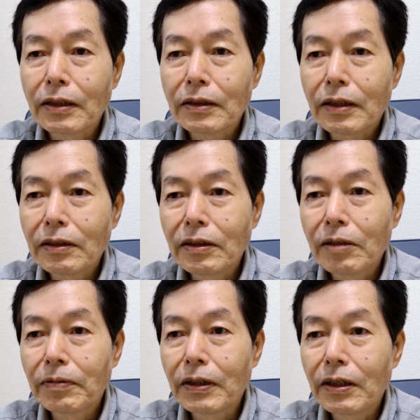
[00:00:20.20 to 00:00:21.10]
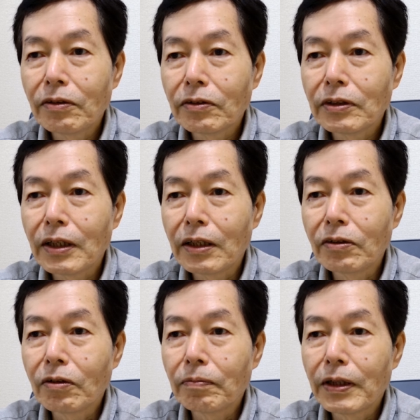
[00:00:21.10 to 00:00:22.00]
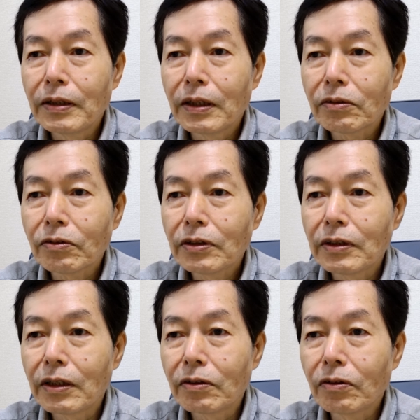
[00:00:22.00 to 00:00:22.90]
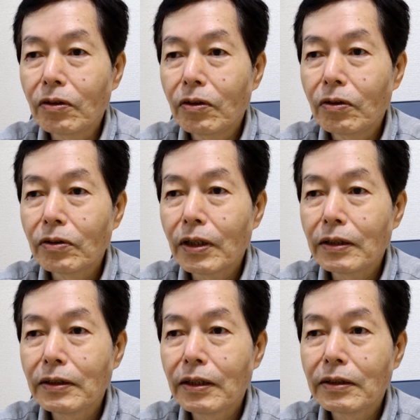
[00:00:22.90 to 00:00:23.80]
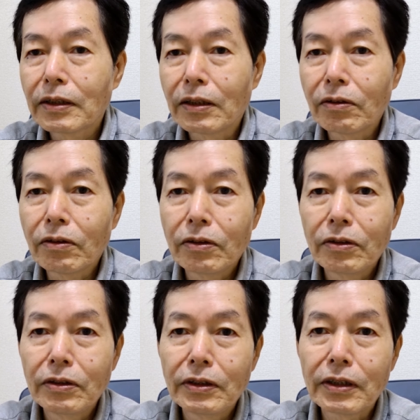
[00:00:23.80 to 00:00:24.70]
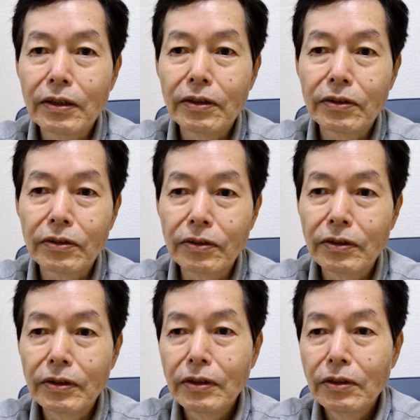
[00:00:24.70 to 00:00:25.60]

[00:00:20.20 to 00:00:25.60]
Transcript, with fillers: 簡単に言えば、江戸時代の前田利家と織田秀親の事件です。